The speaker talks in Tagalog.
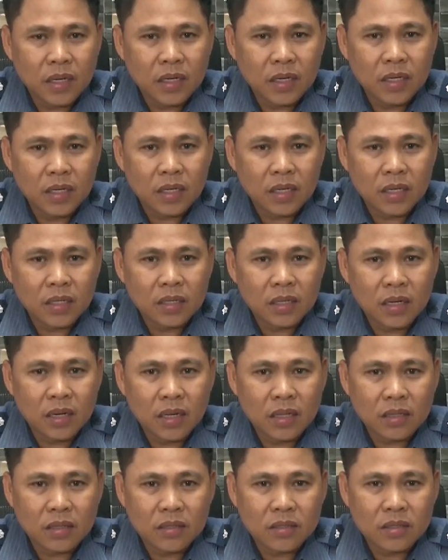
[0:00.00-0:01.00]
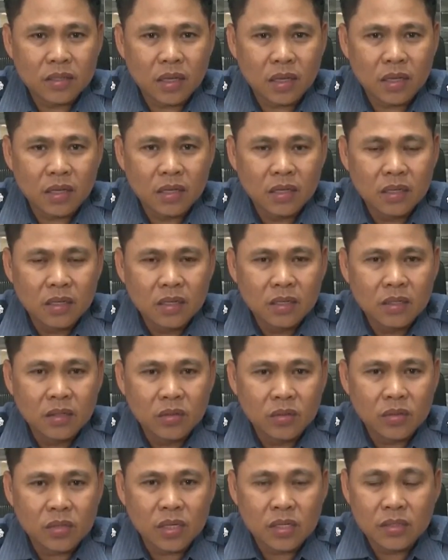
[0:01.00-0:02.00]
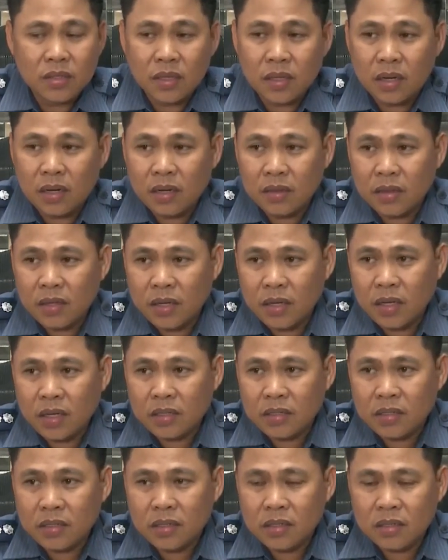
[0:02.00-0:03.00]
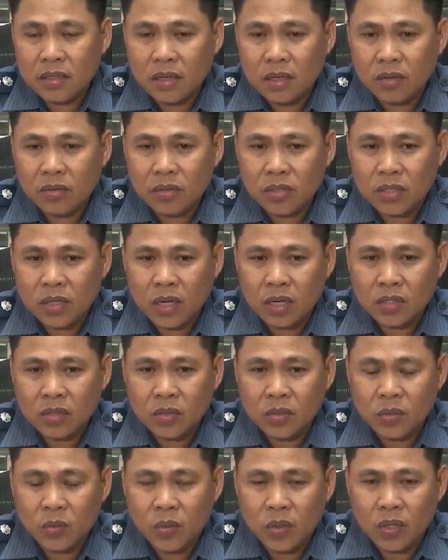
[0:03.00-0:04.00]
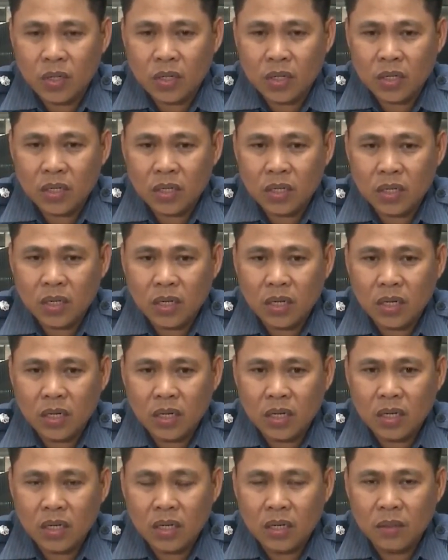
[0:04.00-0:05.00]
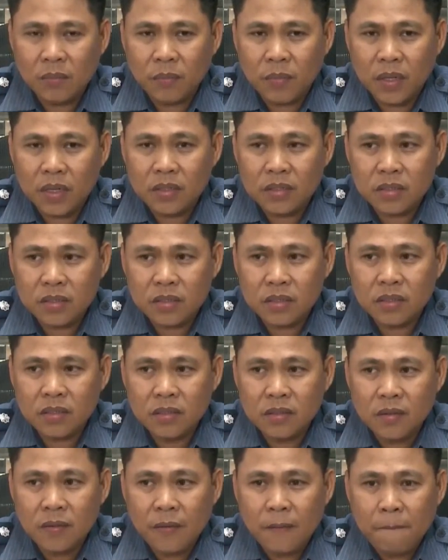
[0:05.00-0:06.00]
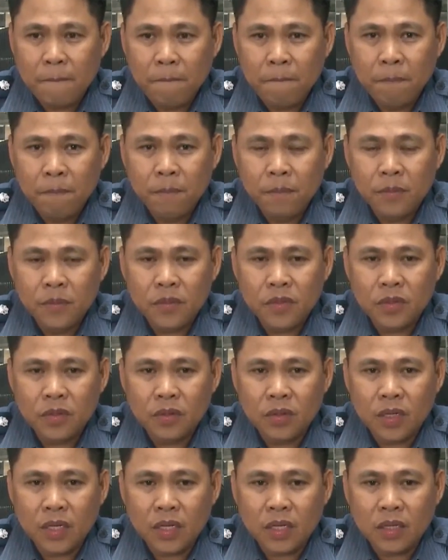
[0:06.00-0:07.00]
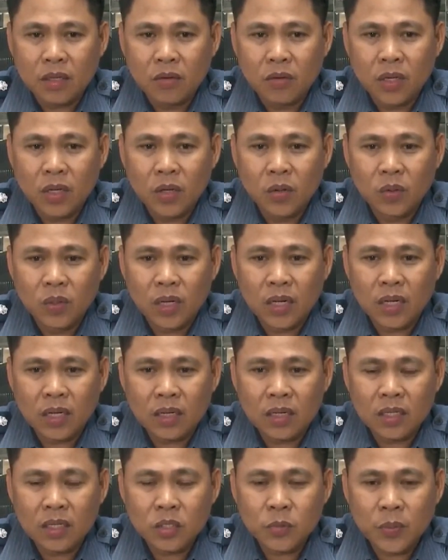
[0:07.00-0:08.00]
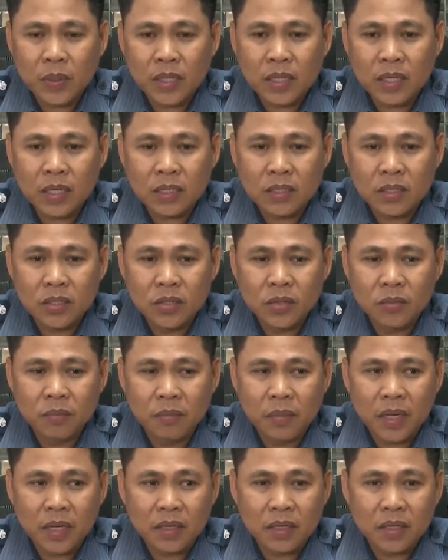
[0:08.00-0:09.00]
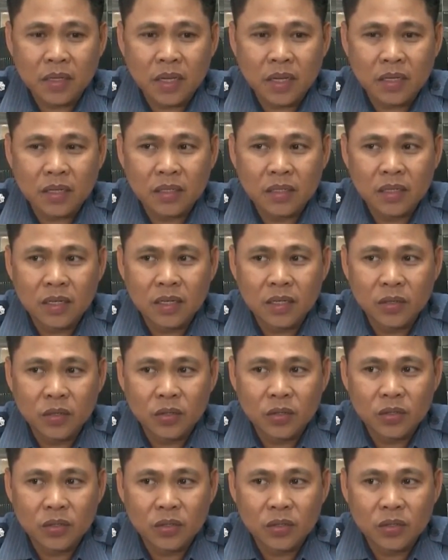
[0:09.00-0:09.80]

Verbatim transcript: finally nakita natin siya doon sa General Trias, isang construction work uh, place So, nagita. Unang-una, nag-inespatan kasi yung bike niya na